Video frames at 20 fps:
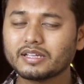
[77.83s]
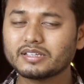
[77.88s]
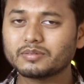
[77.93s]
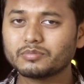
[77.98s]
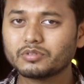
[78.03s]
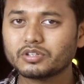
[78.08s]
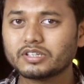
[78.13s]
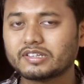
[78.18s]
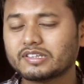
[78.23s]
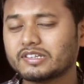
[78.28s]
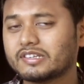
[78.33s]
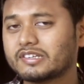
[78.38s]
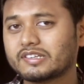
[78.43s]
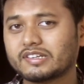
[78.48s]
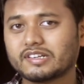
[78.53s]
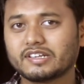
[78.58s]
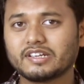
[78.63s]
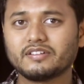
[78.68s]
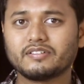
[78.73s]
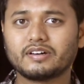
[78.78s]
हम लोग डिस्कस
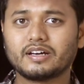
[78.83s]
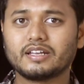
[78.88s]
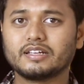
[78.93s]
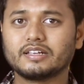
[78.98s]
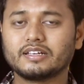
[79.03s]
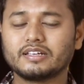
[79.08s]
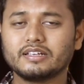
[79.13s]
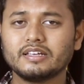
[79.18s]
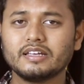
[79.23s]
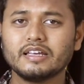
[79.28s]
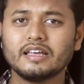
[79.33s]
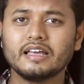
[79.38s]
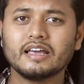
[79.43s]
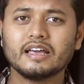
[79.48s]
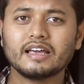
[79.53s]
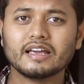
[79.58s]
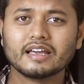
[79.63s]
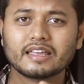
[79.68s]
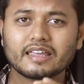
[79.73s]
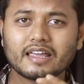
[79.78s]
करने वाले
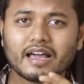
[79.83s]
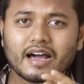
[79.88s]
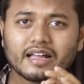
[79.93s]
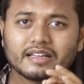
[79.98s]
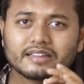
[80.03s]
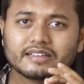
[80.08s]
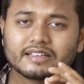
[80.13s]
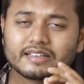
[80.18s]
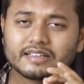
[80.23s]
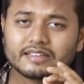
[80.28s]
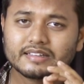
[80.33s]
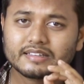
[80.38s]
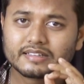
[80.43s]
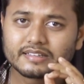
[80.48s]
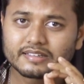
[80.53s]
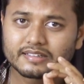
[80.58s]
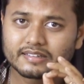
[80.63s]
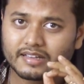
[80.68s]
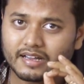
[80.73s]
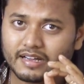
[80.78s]
हैं क्या
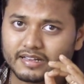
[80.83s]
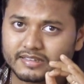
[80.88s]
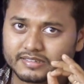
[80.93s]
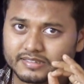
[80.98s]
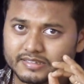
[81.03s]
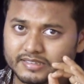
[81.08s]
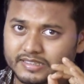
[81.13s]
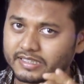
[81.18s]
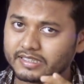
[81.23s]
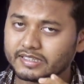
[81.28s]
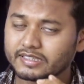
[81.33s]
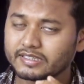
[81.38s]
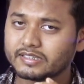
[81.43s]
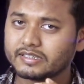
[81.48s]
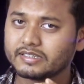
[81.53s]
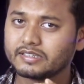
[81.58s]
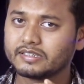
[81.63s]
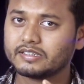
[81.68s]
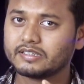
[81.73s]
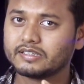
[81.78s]
धीरेन्द्र शास्त्री
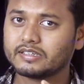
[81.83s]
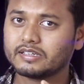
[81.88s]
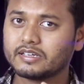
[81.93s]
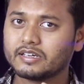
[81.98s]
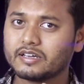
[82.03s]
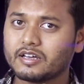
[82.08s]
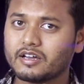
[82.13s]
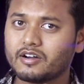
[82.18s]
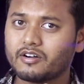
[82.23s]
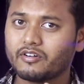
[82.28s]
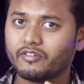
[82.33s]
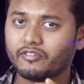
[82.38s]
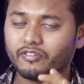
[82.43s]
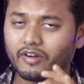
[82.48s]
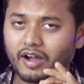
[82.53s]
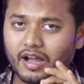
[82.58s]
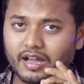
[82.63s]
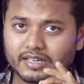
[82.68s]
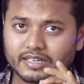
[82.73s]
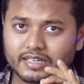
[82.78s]

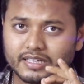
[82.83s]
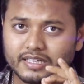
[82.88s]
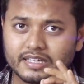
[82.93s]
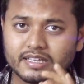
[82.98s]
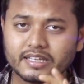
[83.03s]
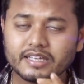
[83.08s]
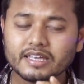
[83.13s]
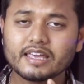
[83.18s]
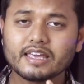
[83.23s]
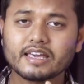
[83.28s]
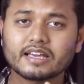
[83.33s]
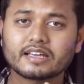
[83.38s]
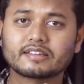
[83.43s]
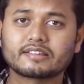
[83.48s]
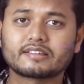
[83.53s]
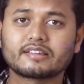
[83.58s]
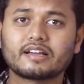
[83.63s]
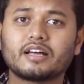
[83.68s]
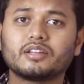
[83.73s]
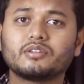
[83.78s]
वाकई ही एक
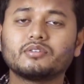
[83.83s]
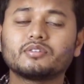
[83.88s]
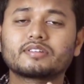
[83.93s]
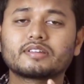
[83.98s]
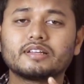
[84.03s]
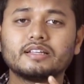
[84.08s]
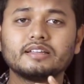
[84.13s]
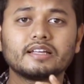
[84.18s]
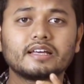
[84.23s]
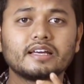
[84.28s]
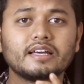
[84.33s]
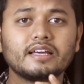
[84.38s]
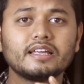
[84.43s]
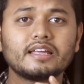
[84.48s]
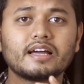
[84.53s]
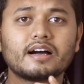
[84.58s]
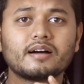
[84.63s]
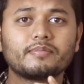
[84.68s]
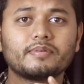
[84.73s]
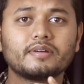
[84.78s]
साधु संत है
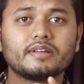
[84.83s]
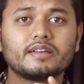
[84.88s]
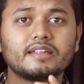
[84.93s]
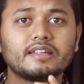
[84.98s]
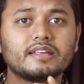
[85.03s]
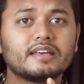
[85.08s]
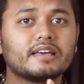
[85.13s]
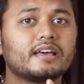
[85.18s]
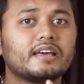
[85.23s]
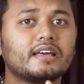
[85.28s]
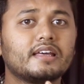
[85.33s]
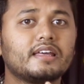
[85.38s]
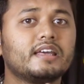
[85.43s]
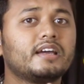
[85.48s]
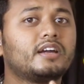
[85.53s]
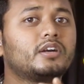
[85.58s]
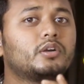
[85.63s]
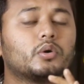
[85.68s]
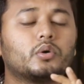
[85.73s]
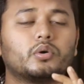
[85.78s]
या फिर ये है
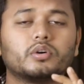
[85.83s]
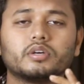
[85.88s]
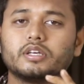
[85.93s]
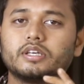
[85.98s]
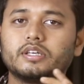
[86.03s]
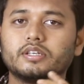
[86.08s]
एक भूमि